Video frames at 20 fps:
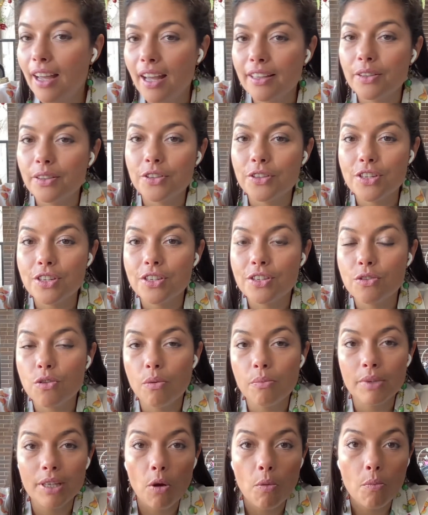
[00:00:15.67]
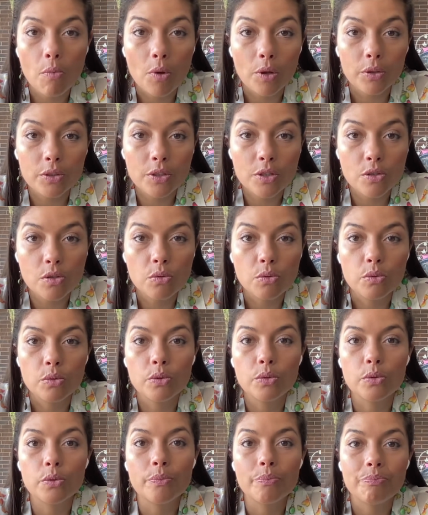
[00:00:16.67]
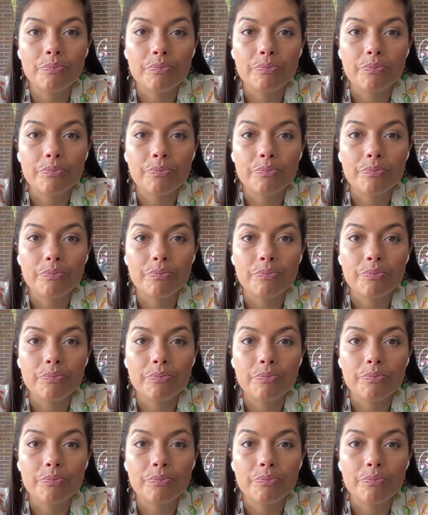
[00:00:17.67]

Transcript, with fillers: Então, a gente, como que é o modo escuro?